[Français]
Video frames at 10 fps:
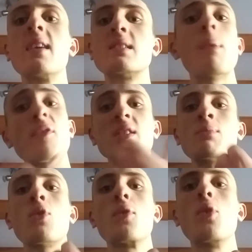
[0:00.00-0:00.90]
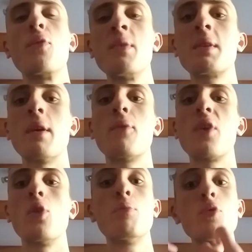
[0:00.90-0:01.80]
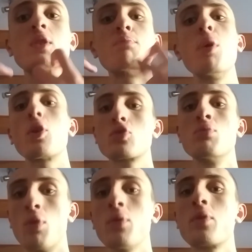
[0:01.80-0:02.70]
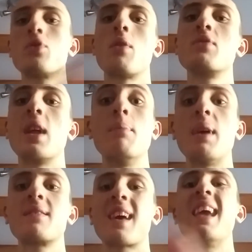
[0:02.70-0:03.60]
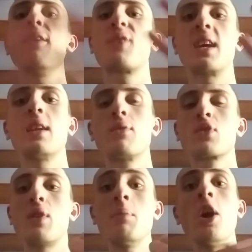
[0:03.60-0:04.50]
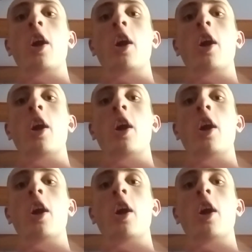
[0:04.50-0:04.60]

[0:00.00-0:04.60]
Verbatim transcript: C'est pas forcément le, film qui va vous faire le plus peur du monde, genre vous allez pas être effrayé devant ce film,